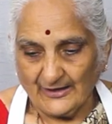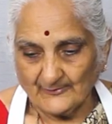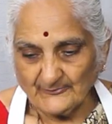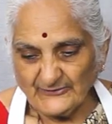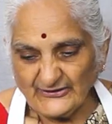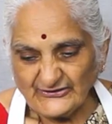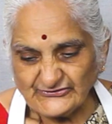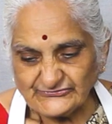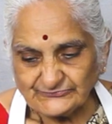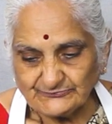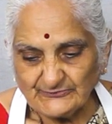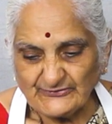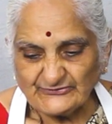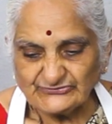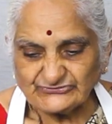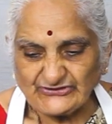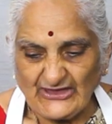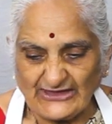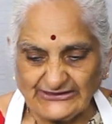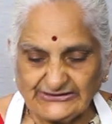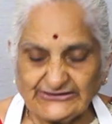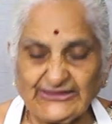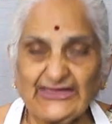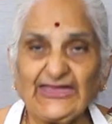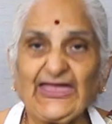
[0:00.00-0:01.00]
हमें इसमें
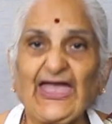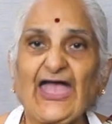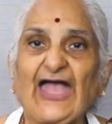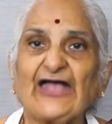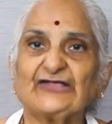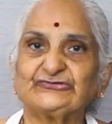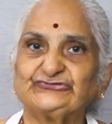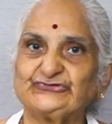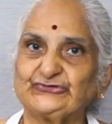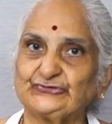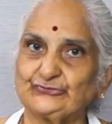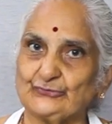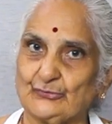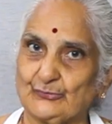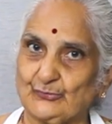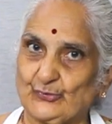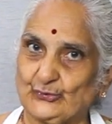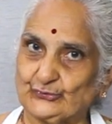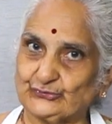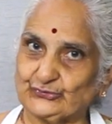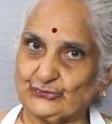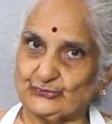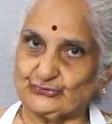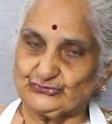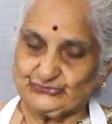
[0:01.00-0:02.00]
चाहिए आजीनो
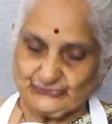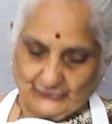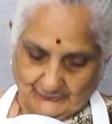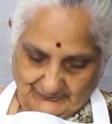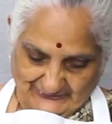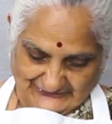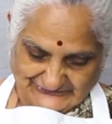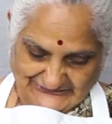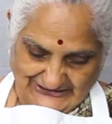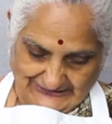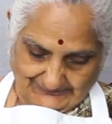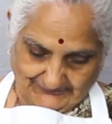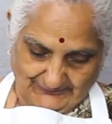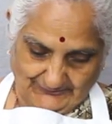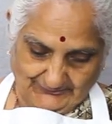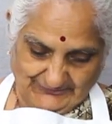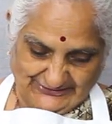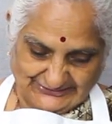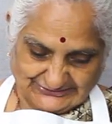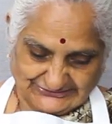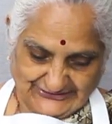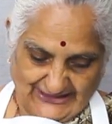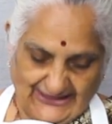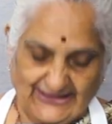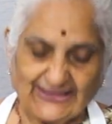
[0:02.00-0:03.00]
मोटो जो बाजार में
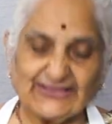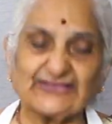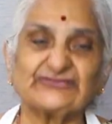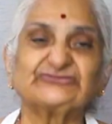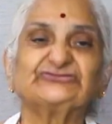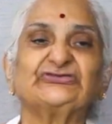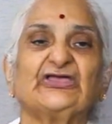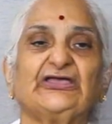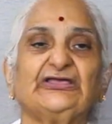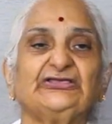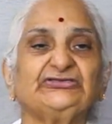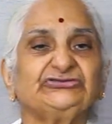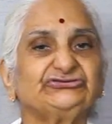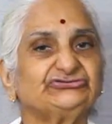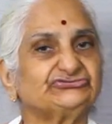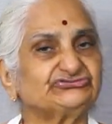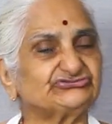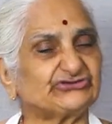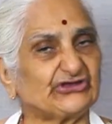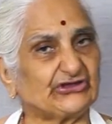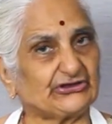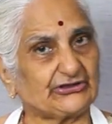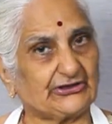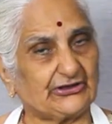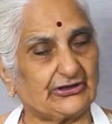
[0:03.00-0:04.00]
मिलता है इसे
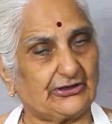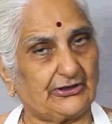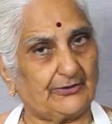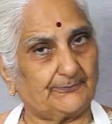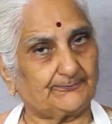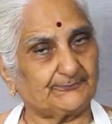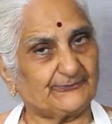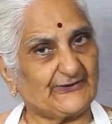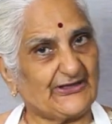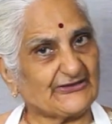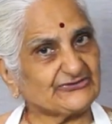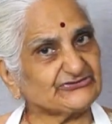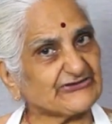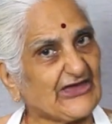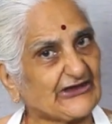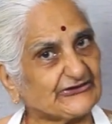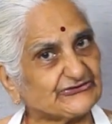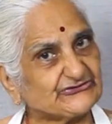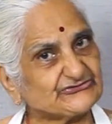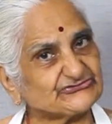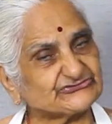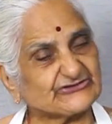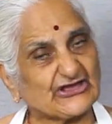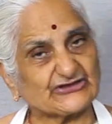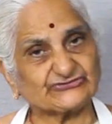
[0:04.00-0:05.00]
अपना
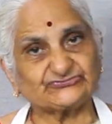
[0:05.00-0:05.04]
चाइनीज का